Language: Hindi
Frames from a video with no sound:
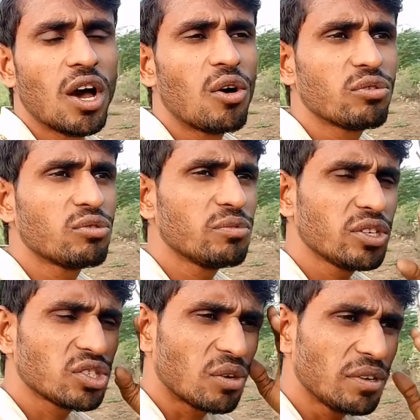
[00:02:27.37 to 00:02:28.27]
और दोस्तों मुझे
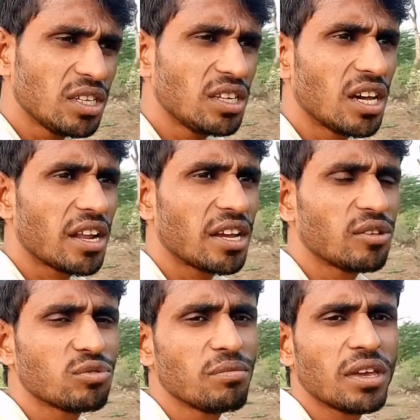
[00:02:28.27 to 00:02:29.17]
समझ नहीं आ रहा है कि
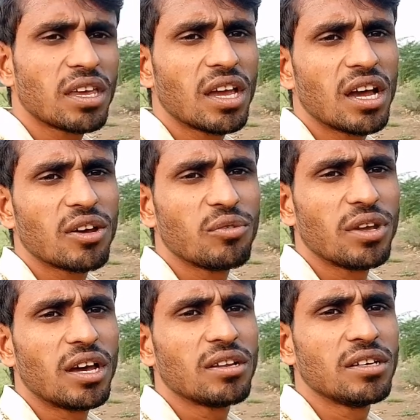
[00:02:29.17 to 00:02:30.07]
दोस्तों मैं क्या करूँ
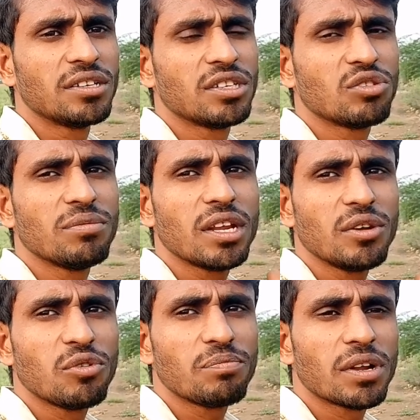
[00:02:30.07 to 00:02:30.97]
यार इससे तो मेरा
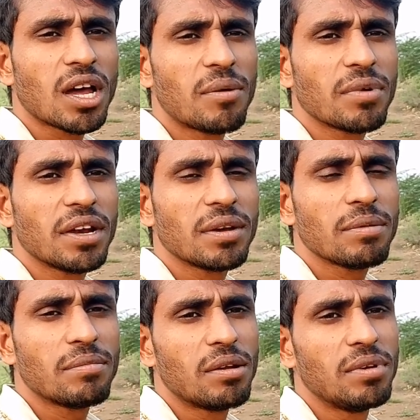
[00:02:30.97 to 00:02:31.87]
यूट्यूब पर काम करने का मन